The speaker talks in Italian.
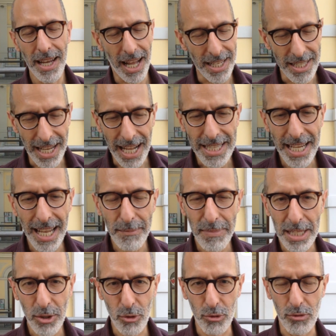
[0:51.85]
al di là della
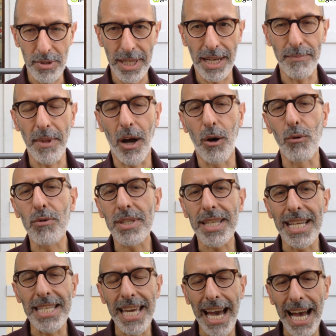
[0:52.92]
battuta, no, un
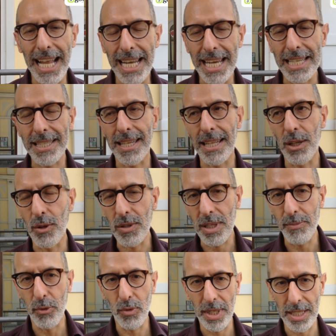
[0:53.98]
segnale se non
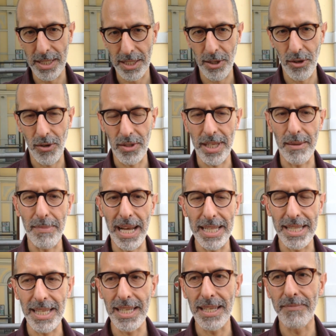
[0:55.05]
di punizione, ma
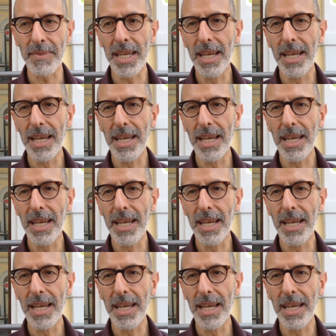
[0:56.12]
di